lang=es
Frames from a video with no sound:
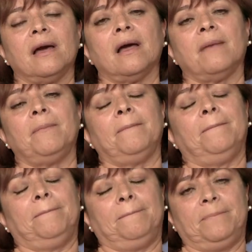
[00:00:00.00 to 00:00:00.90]
a
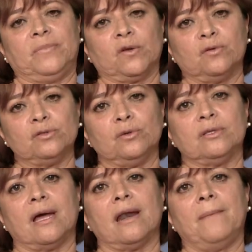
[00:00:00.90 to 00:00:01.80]

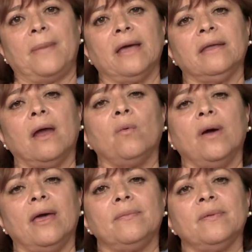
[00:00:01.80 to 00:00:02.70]
consultar la página
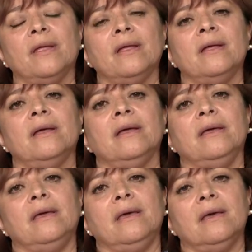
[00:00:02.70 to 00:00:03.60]
web
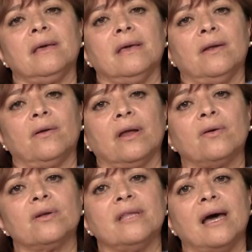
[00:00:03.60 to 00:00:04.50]
y quiero
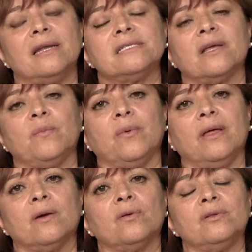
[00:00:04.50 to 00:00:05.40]
recordarles que
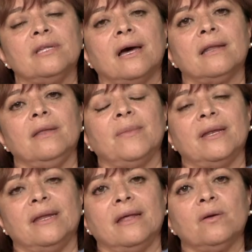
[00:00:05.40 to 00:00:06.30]
pueden contar de
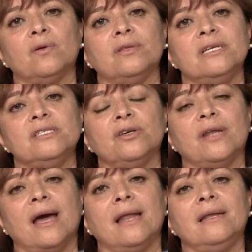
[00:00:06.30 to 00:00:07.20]
manera
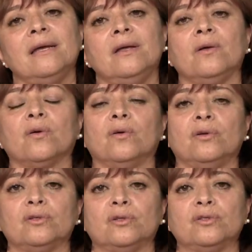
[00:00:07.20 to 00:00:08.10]
incondicional
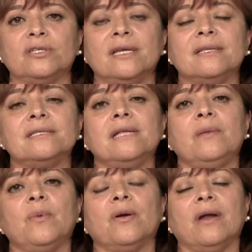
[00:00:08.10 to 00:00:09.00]
con los docentes
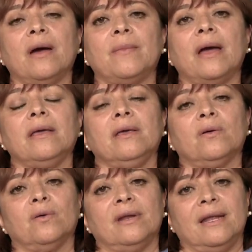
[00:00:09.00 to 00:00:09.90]
del programa y
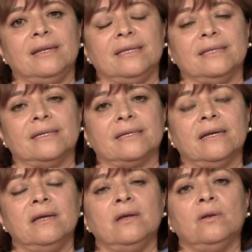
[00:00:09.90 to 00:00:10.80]
con la líder.
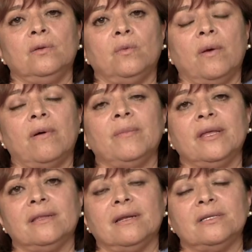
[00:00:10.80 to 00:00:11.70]

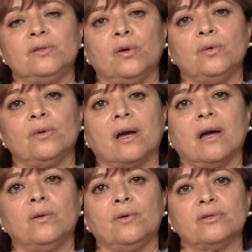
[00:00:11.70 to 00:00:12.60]
Nuevamente les doy una
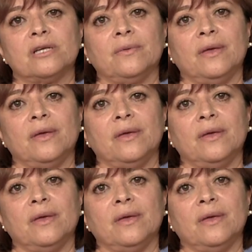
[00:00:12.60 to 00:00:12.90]
calurosa